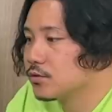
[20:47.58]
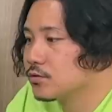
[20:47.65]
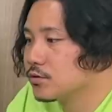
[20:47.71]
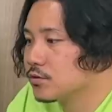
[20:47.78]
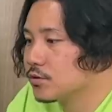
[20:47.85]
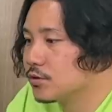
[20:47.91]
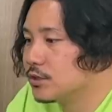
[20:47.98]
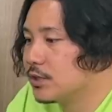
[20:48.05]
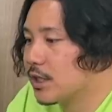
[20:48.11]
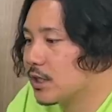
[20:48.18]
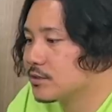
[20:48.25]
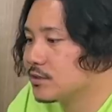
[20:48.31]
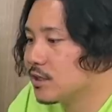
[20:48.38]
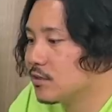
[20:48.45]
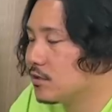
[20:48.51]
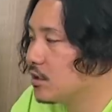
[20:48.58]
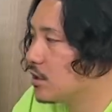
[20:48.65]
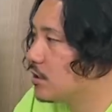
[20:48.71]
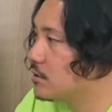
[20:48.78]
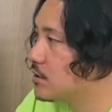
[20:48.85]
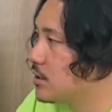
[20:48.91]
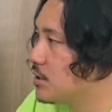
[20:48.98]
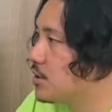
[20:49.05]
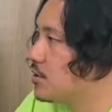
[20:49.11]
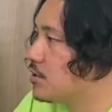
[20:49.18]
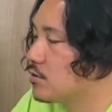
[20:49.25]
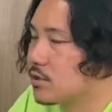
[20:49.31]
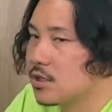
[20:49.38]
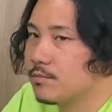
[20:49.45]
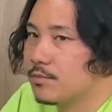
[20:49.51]
の国で活躍できる選手っ
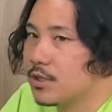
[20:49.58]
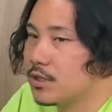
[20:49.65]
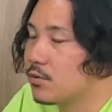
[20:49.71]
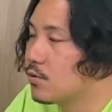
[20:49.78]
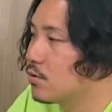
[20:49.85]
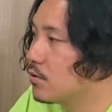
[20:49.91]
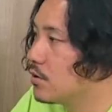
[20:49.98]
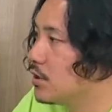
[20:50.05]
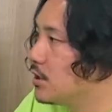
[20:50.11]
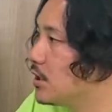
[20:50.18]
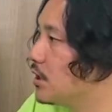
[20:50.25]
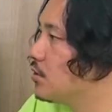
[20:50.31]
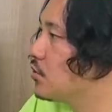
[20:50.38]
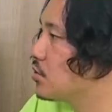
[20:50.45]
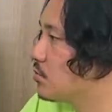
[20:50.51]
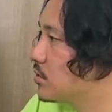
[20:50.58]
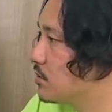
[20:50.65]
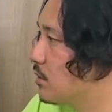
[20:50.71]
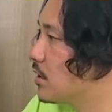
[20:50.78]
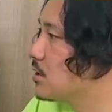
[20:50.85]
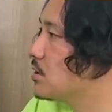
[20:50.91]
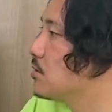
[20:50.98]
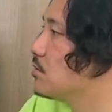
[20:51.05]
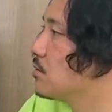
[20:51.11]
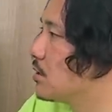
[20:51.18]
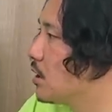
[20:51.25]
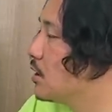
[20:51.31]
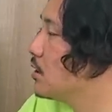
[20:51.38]
ていうのはやっぱりこう人間としても素晴らしいというか、